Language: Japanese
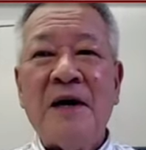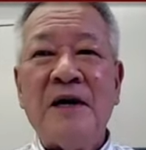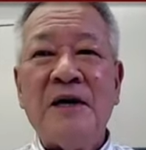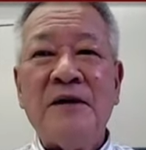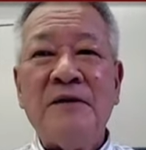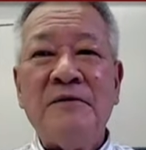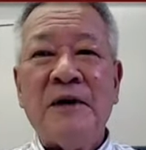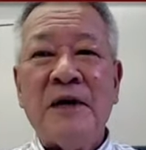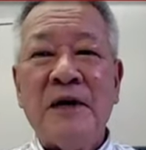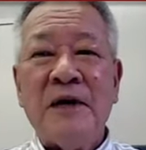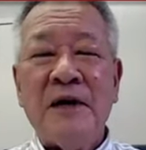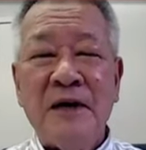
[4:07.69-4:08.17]
あ
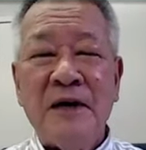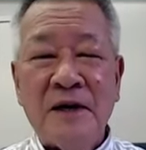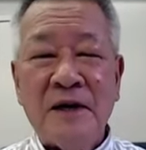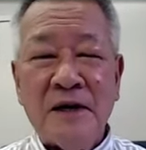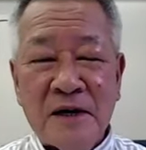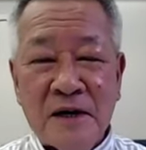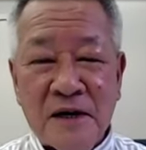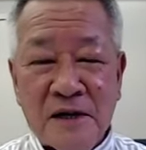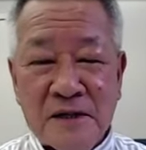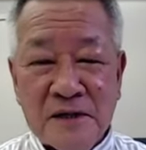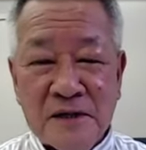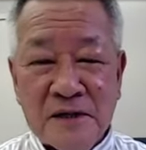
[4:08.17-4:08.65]
るいは
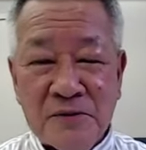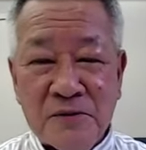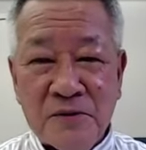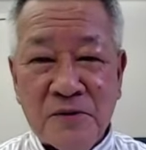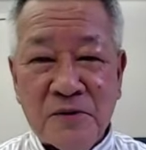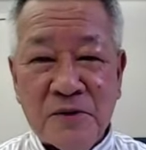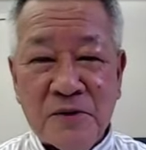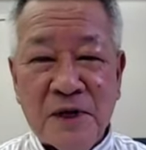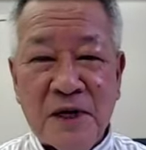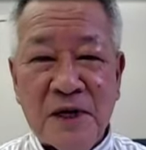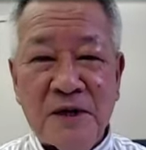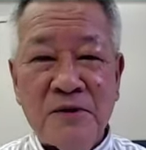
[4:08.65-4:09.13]
変形する
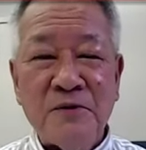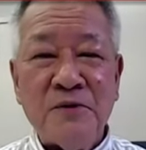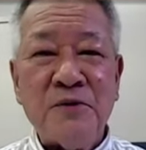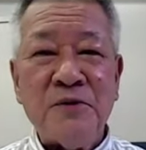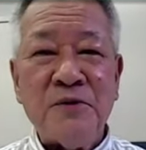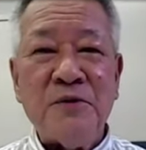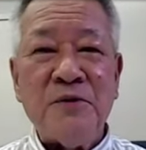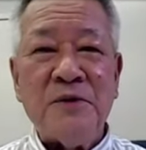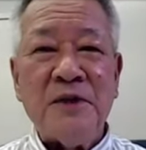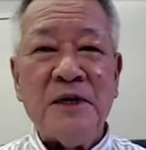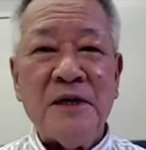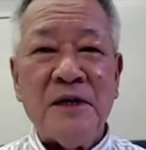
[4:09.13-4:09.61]
とかいう
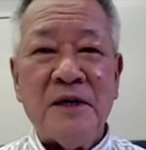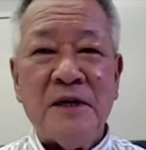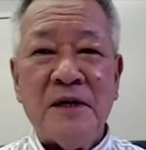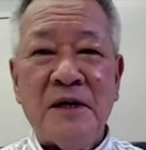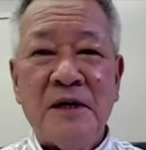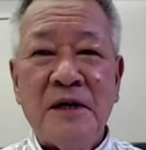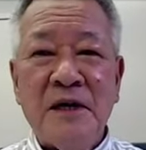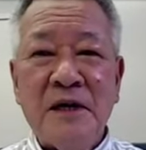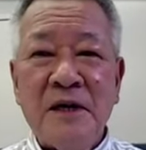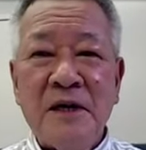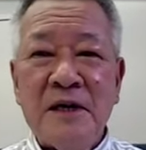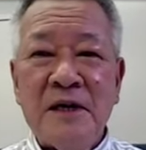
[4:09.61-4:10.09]
こと
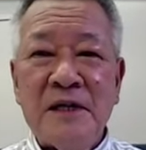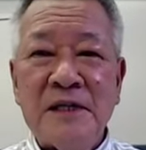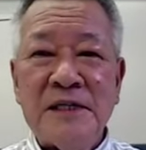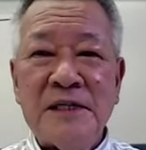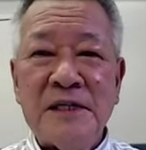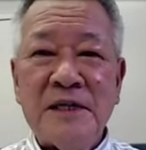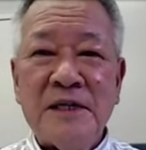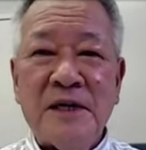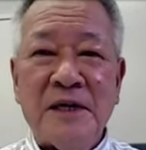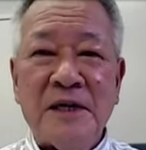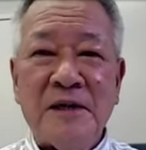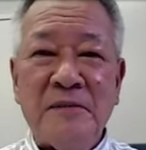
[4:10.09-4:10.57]
で
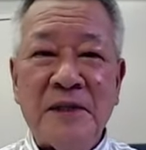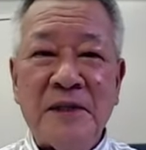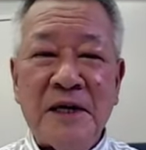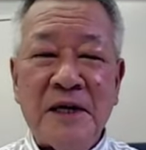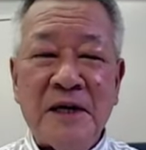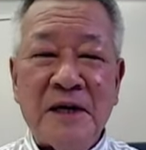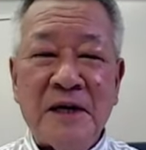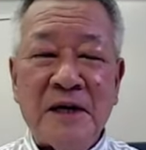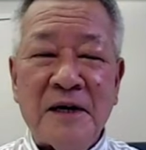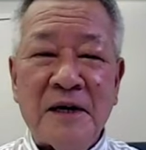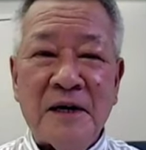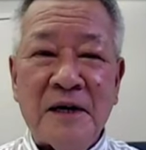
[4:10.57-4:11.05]
しっかり見
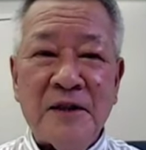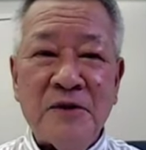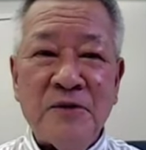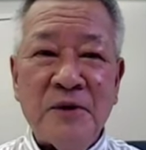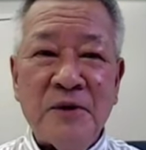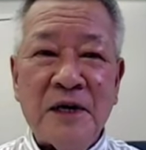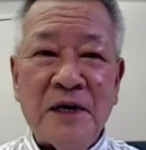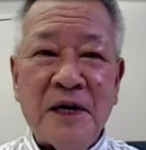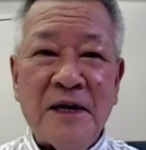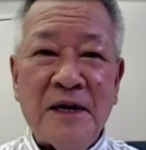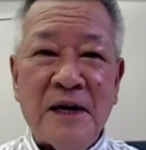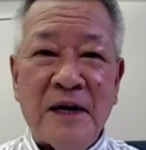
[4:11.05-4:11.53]
ていかない
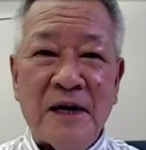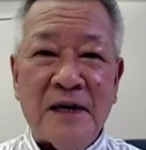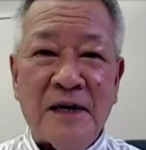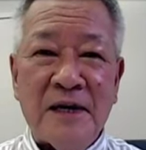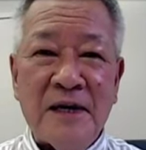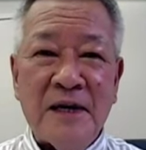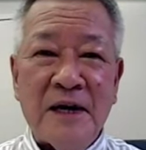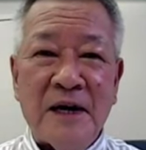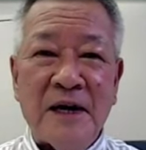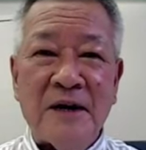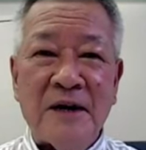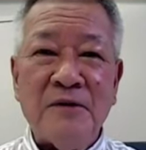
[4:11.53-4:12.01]
といけな
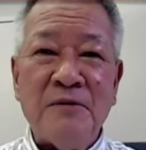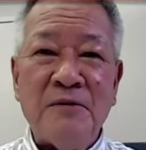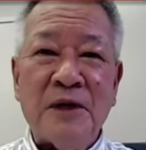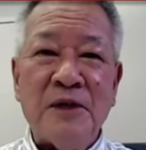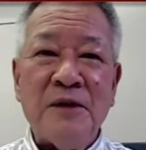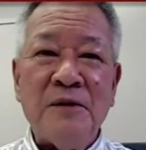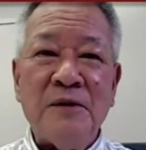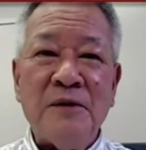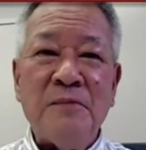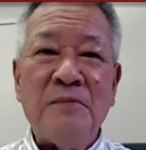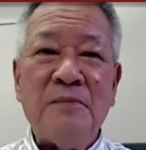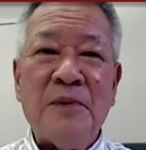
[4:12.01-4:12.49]
い、あるい
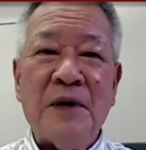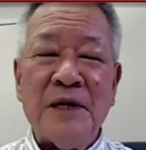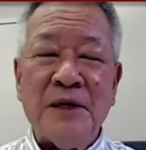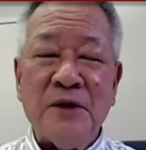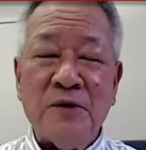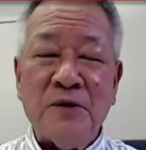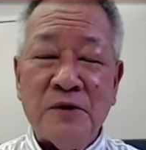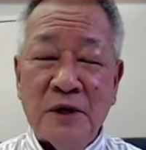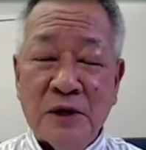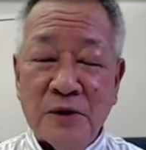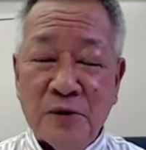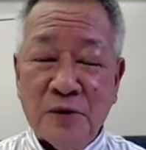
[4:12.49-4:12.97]
は場合
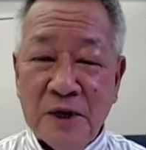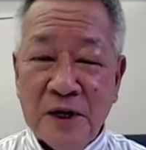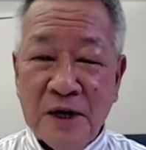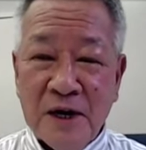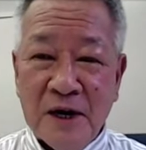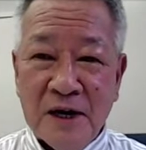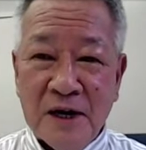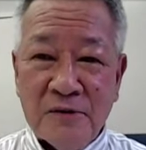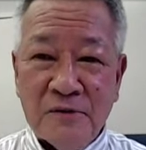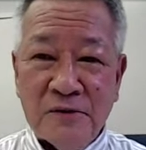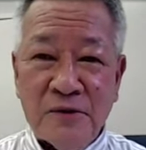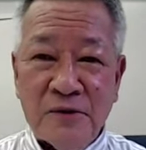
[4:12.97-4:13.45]
によっては取
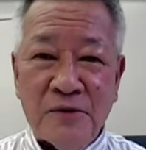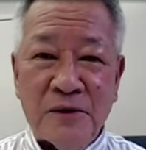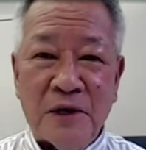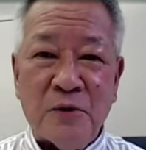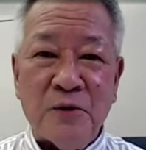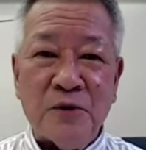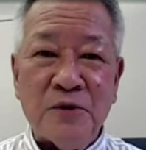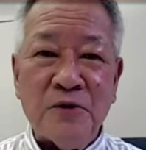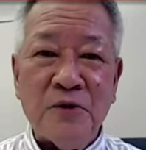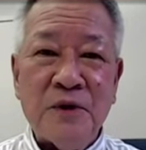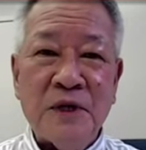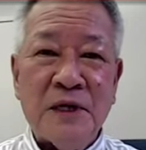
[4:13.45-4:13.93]
り替えるという
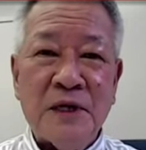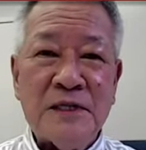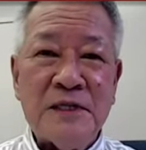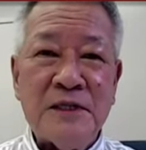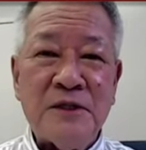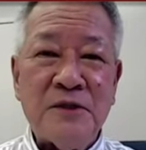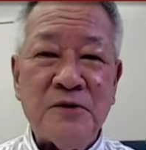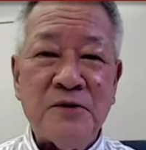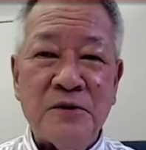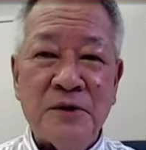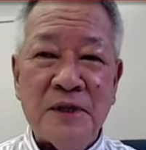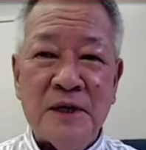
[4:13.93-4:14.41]
ようなことが
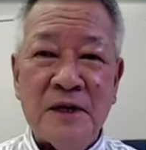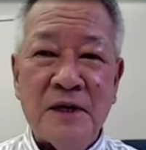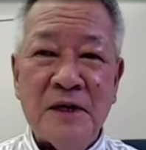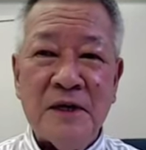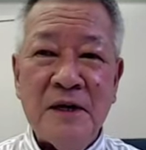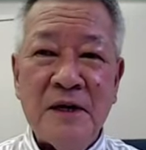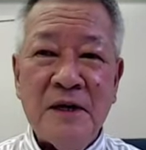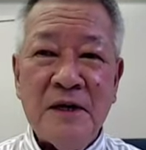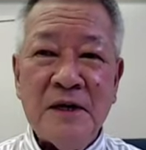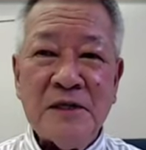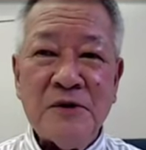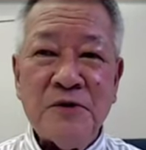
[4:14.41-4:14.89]
必要で、
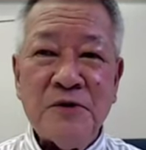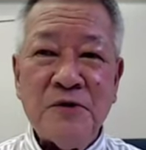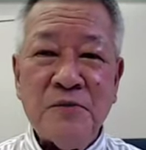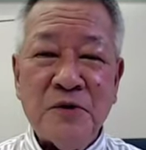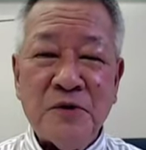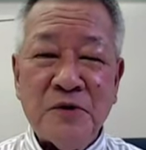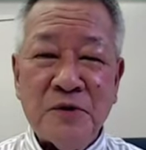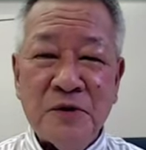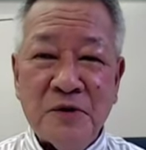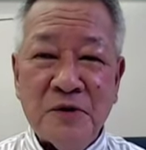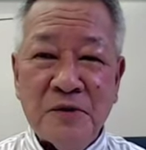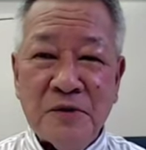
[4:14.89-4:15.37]
そういう
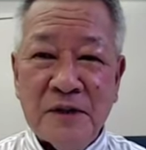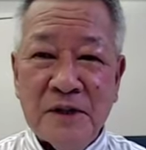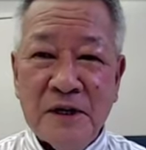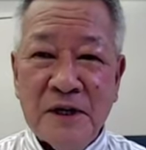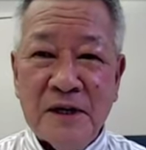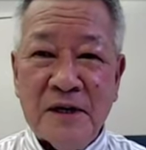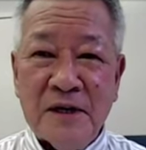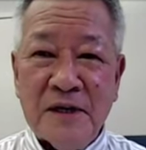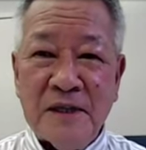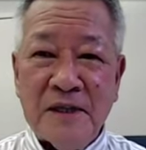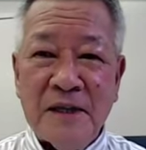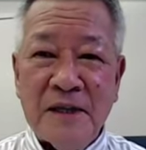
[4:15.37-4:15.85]
ものによっ
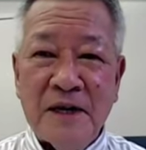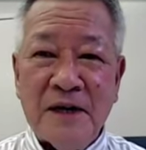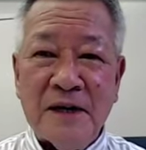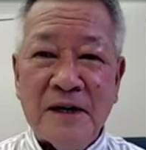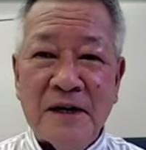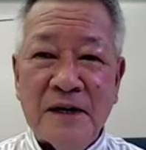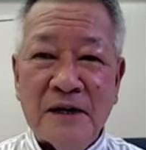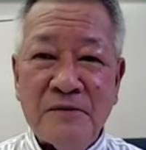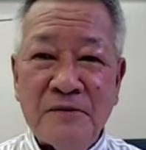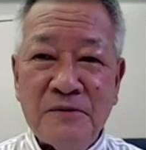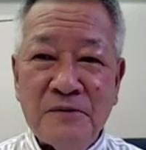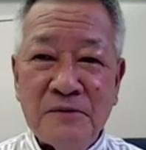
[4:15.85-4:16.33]
て
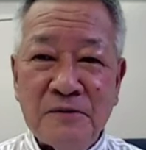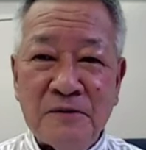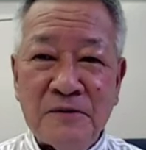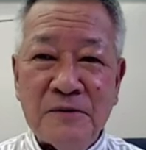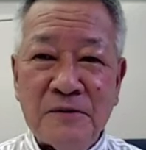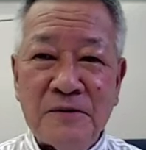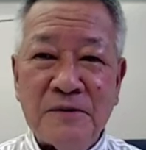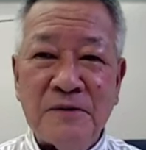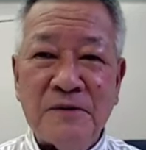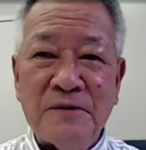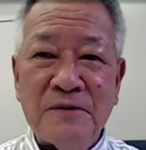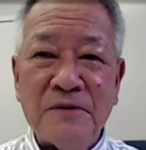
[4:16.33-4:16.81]
長ら
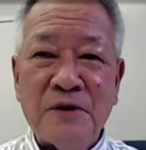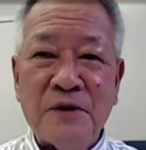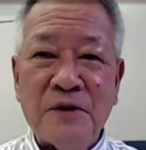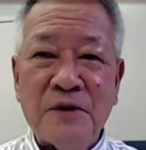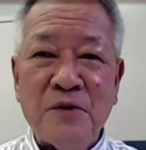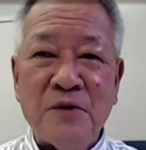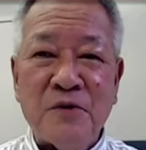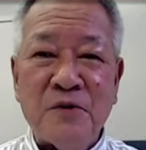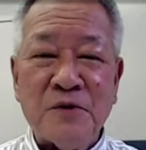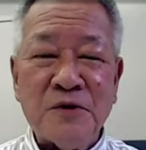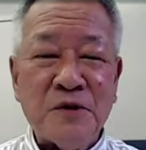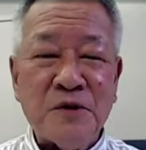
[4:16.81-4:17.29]
く
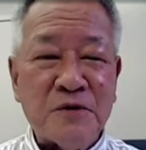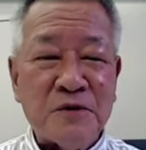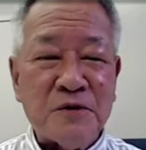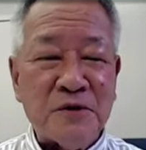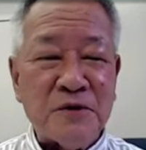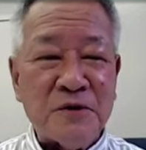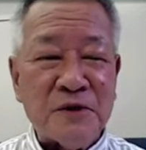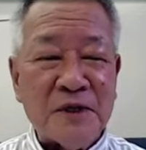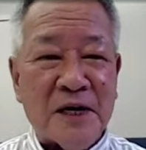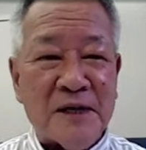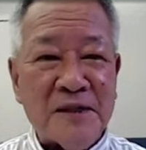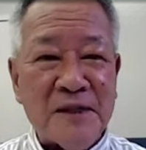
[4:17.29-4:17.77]
構造
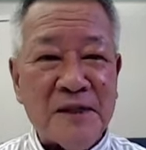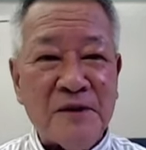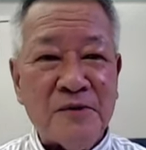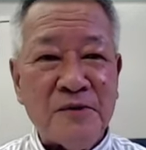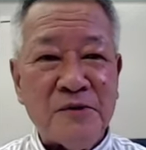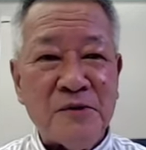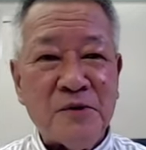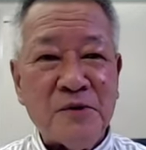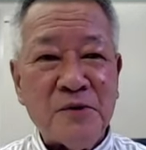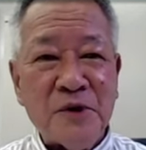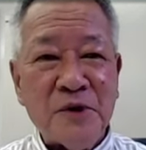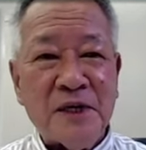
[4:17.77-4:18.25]
物を使ってい
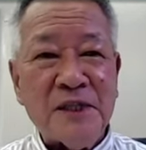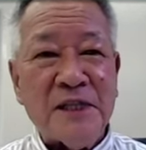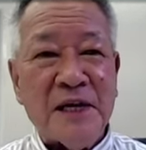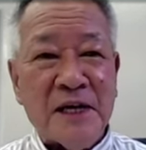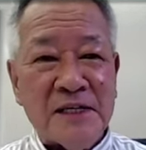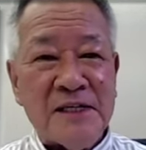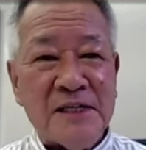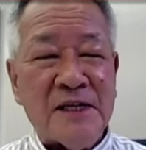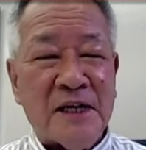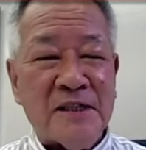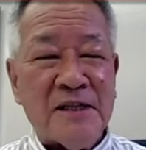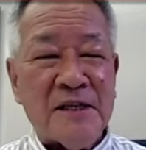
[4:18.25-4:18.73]
くということが
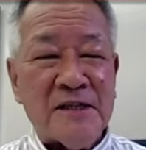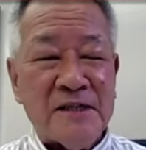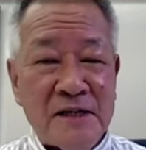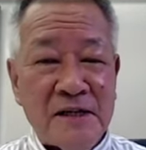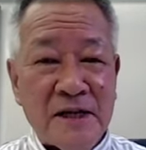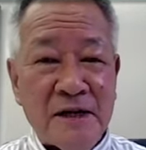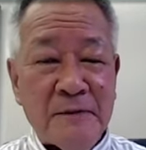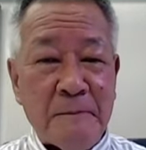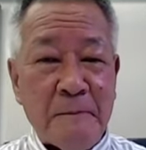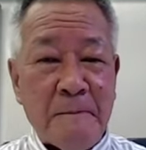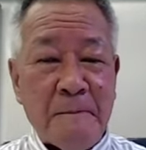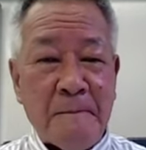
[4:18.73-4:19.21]
大事なんです
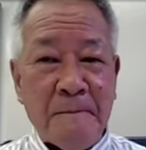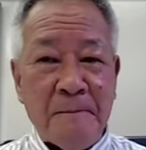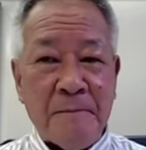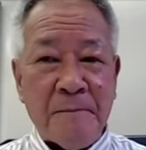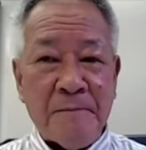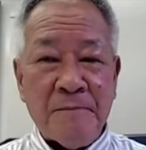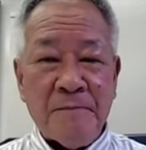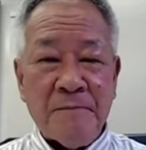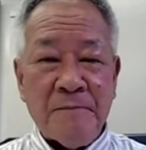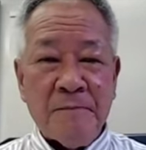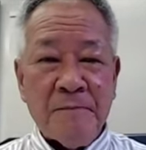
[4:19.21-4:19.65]
ね。と